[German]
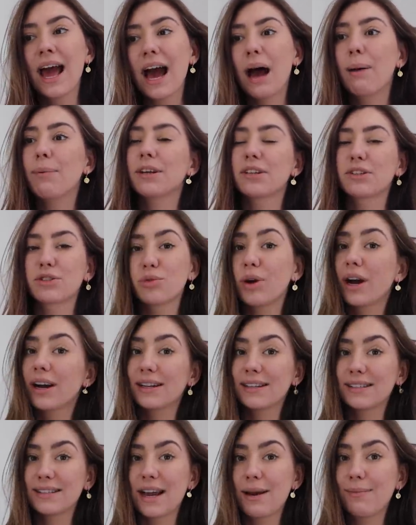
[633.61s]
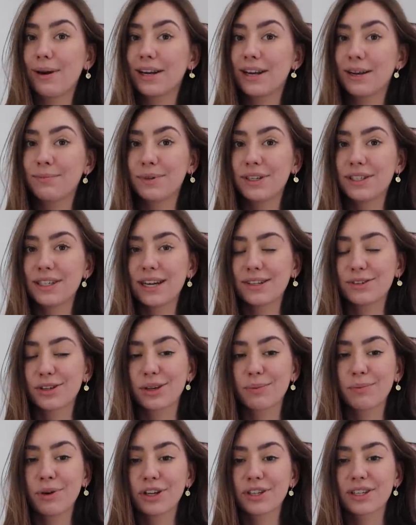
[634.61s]
Aber ich struggle selber damit. Also
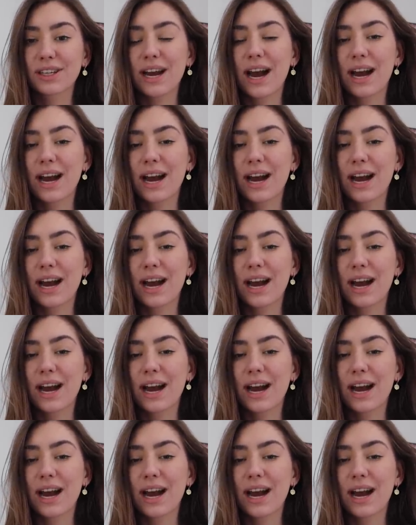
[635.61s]
ich möchte